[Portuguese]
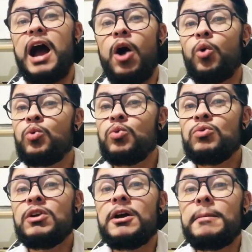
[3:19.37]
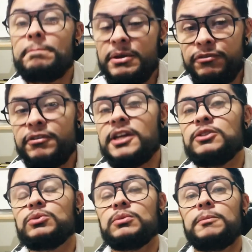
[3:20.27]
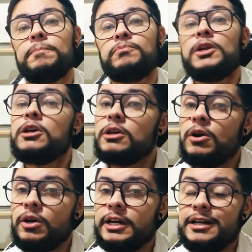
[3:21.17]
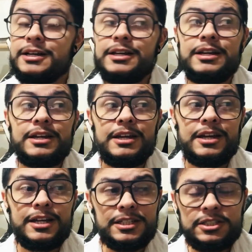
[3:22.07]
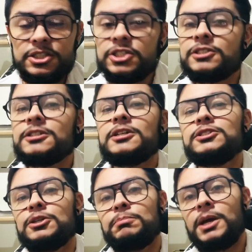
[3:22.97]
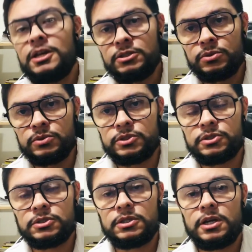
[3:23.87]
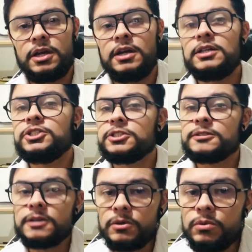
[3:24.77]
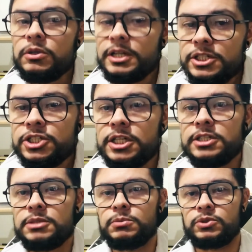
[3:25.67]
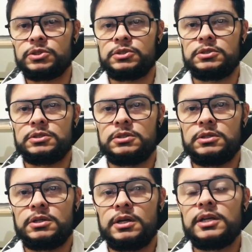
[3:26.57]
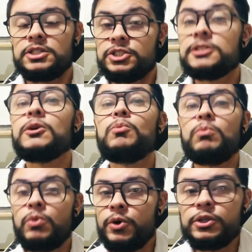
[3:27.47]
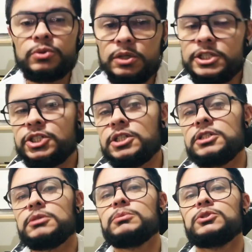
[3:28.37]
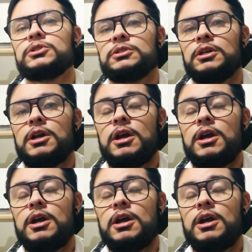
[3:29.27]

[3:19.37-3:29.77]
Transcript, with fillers: Algo perfeito. E olha, esses sentimentos, eles são legítimos. Eles são muito legítimos.